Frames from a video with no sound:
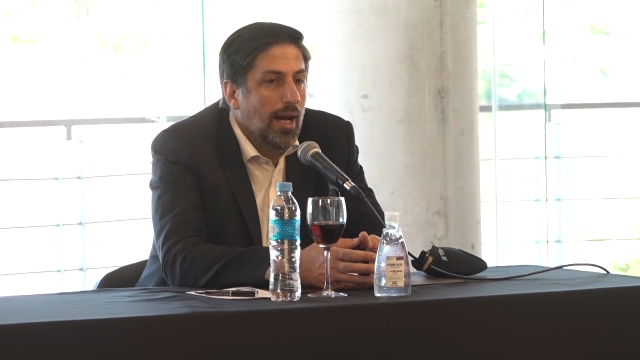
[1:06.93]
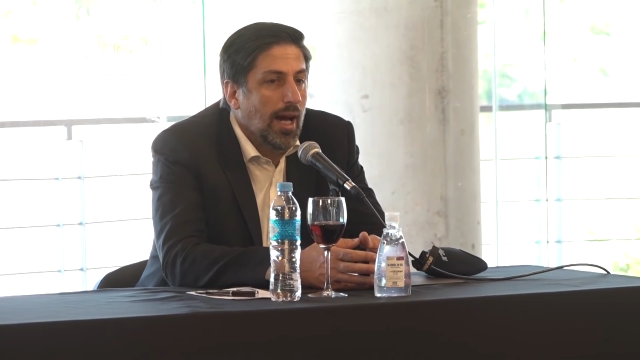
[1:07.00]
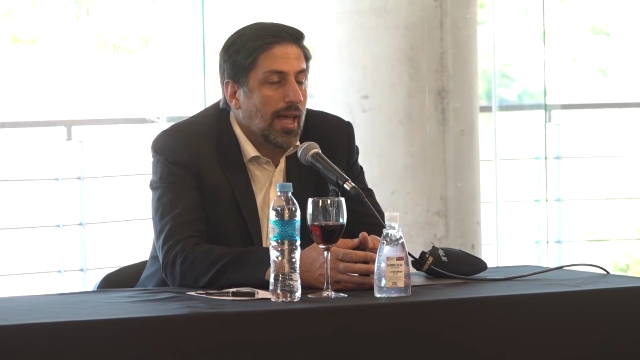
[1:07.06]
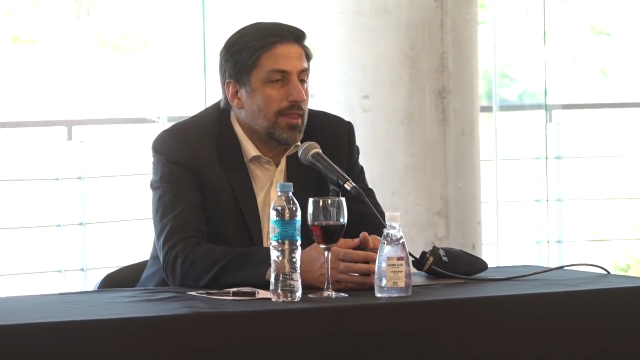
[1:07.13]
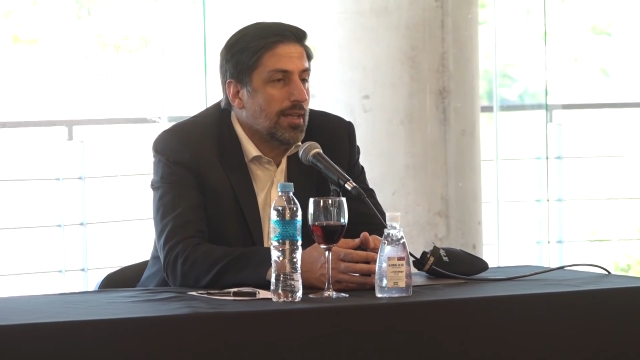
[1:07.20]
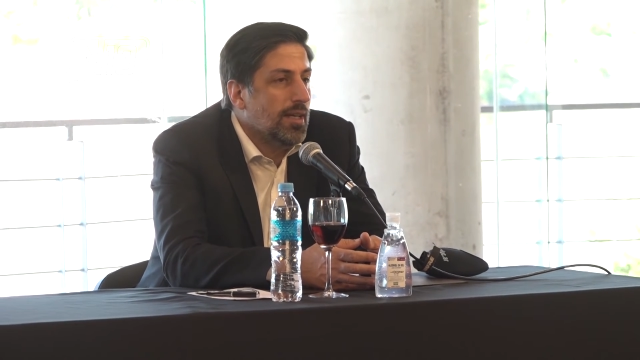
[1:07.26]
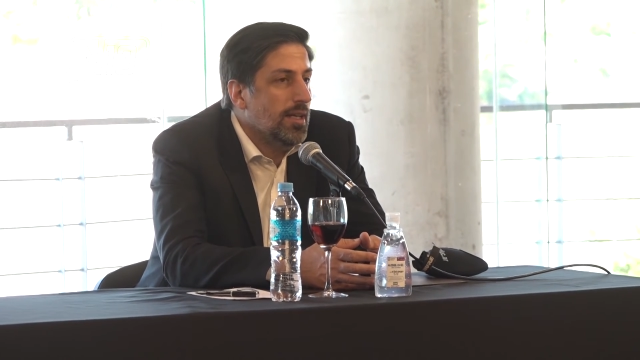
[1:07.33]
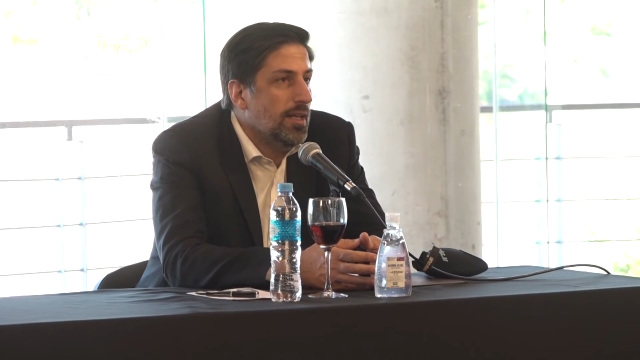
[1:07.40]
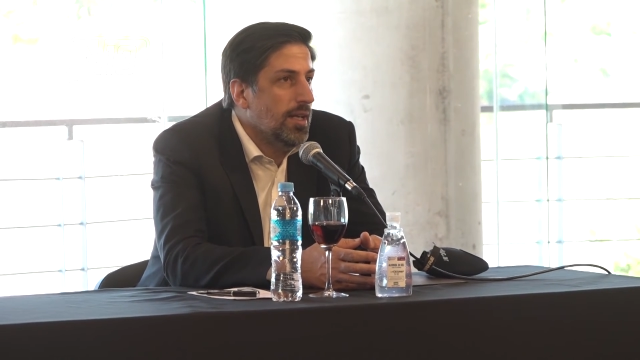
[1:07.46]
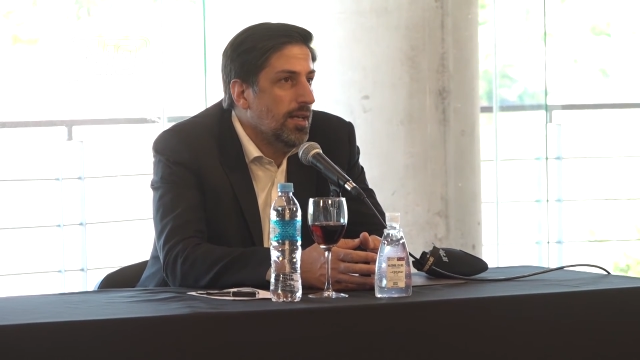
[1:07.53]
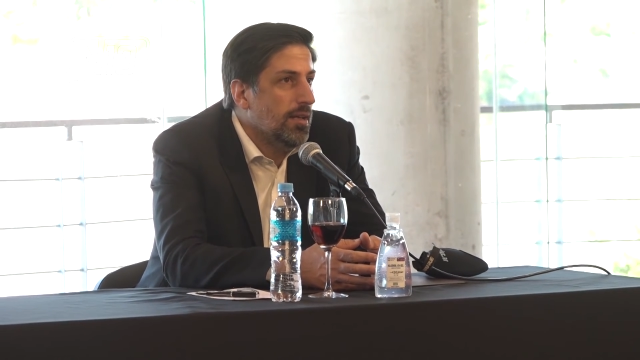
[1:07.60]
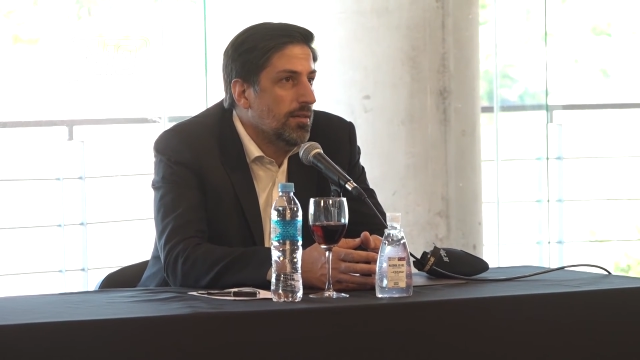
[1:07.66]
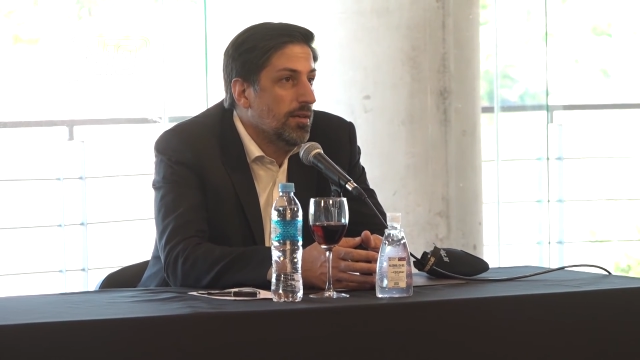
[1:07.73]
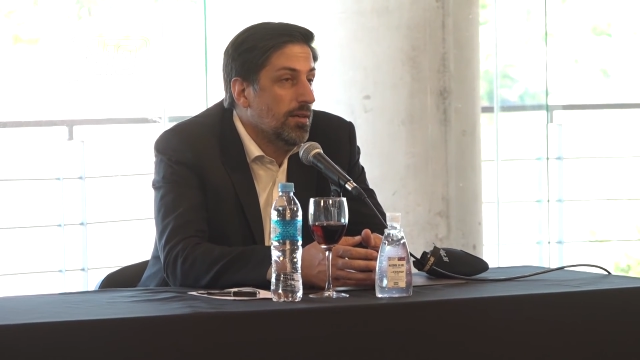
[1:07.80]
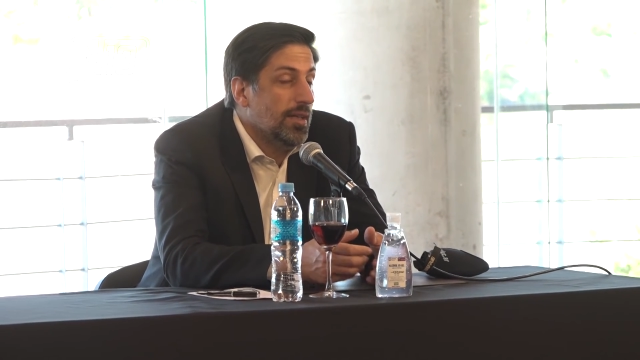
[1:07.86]

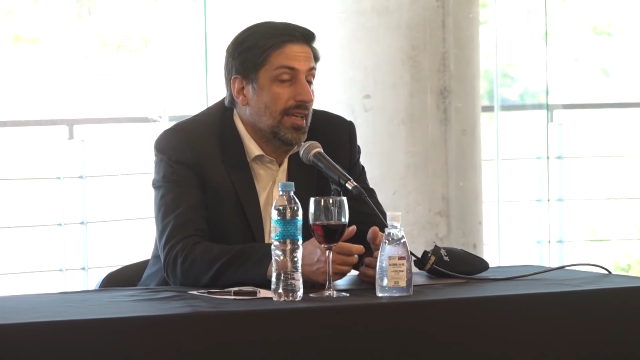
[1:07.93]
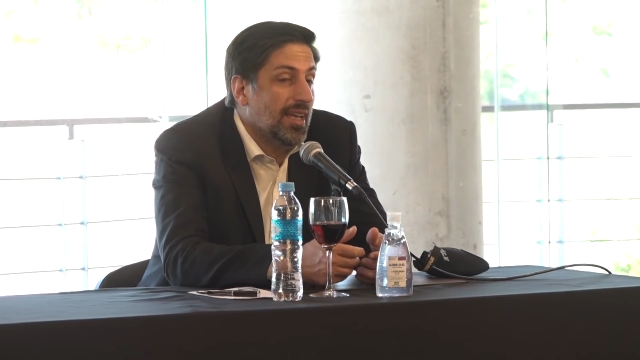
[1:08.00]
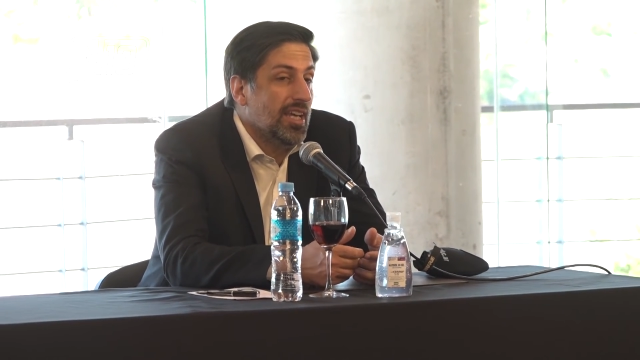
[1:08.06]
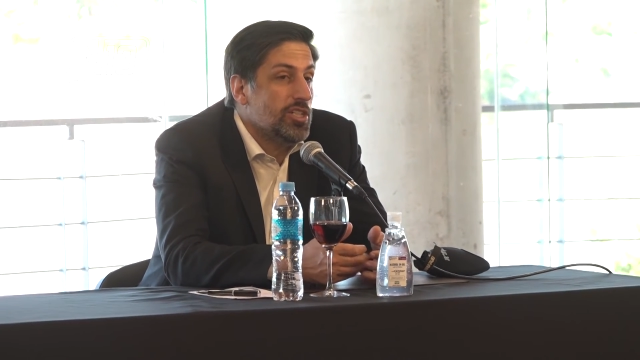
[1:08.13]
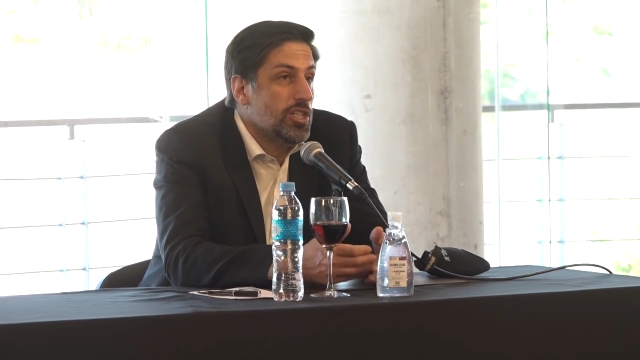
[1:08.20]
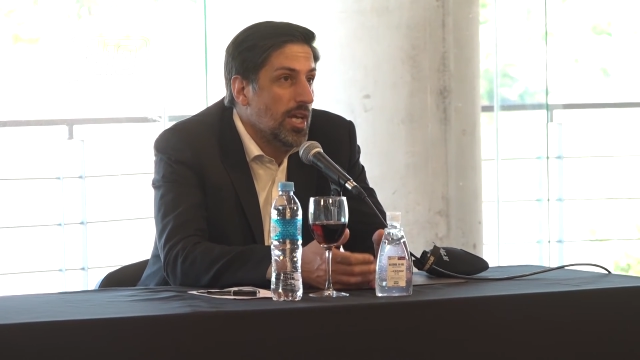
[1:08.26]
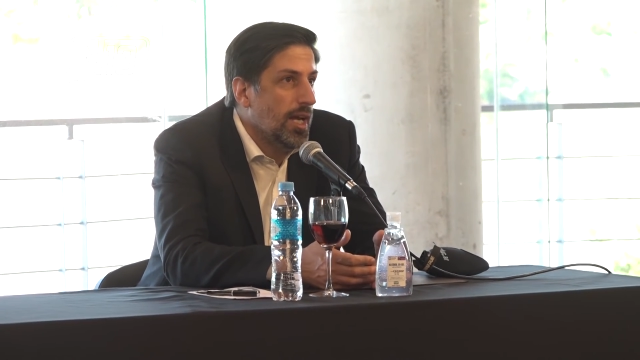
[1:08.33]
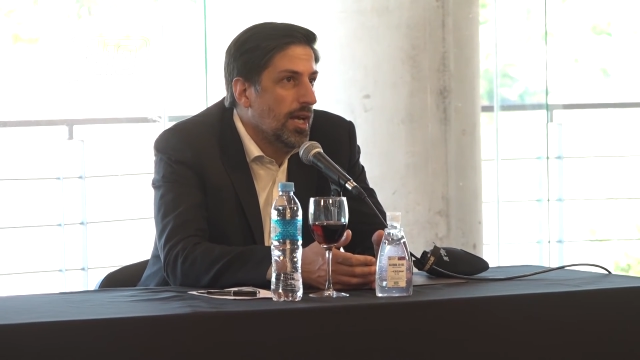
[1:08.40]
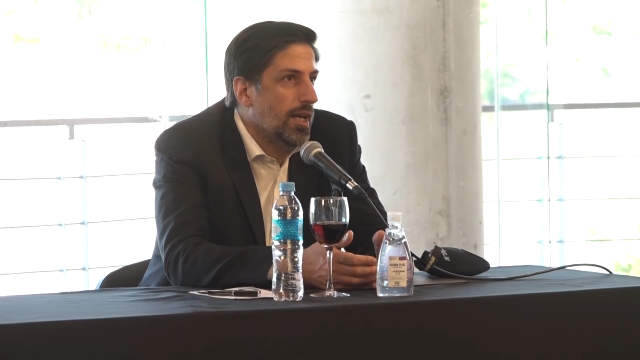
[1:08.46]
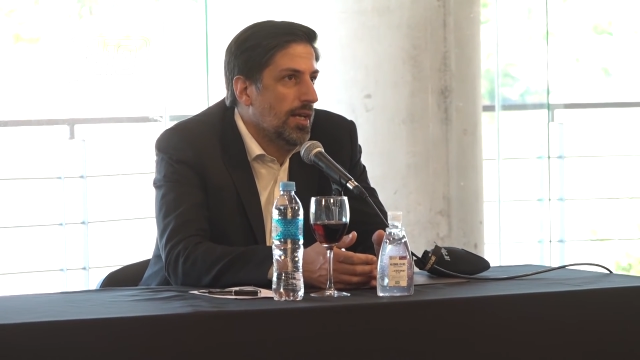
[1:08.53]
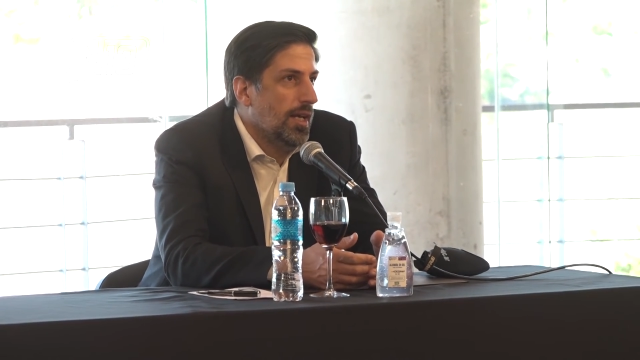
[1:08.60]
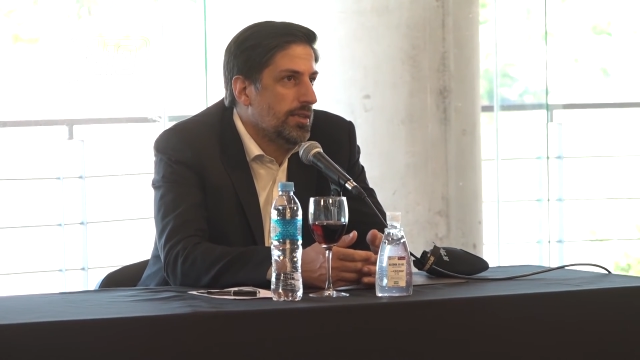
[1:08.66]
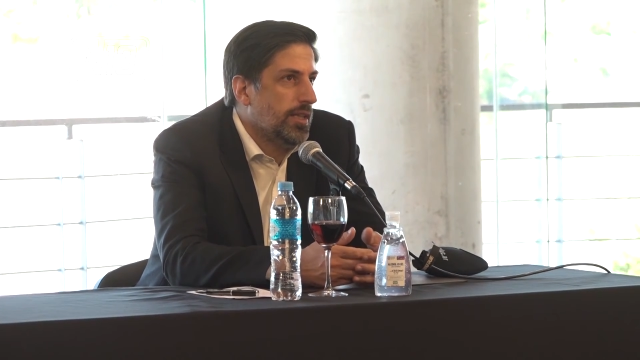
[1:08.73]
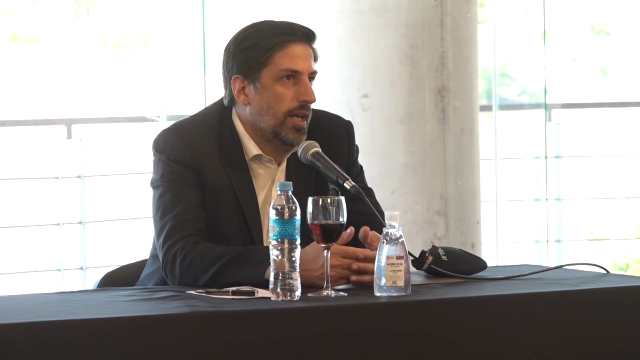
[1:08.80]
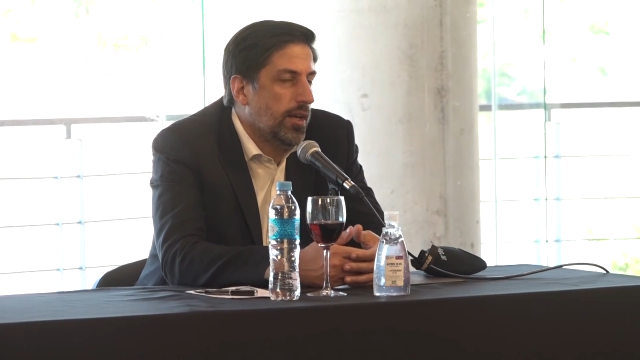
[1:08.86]
adquirir y que lleguen
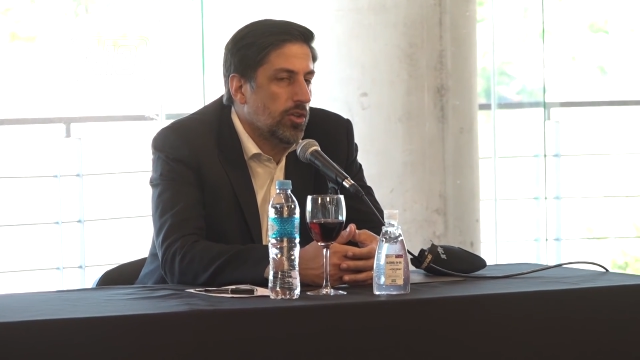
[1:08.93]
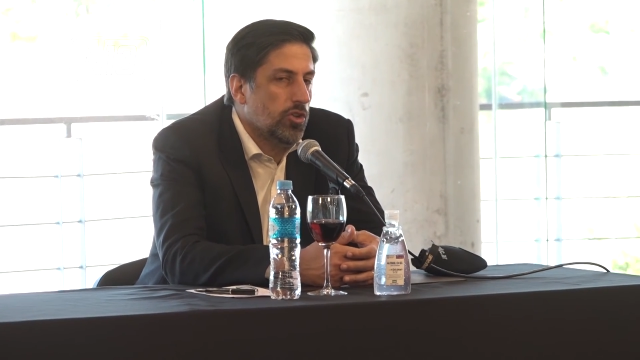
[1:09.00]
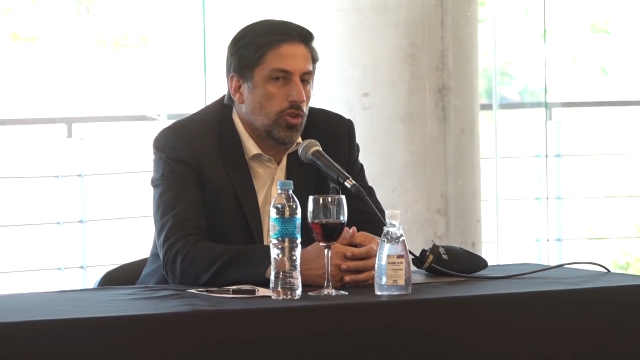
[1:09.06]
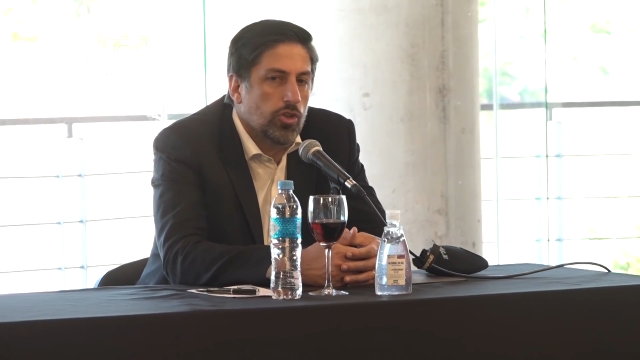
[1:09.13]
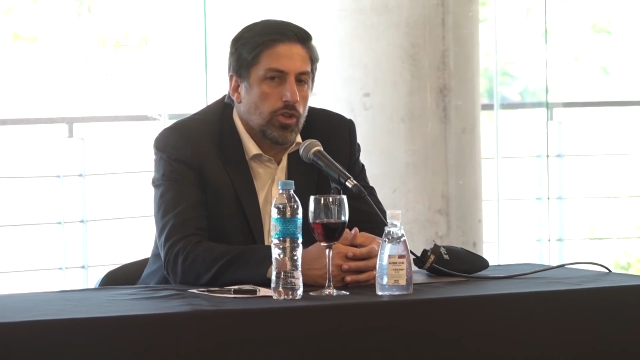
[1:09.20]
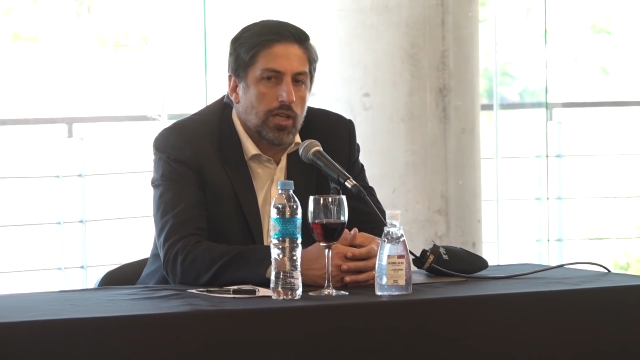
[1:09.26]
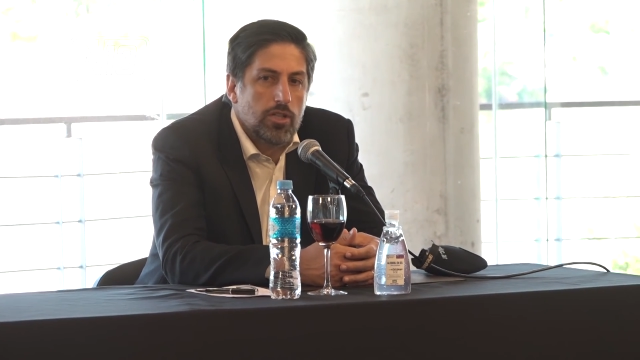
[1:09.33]
al territorio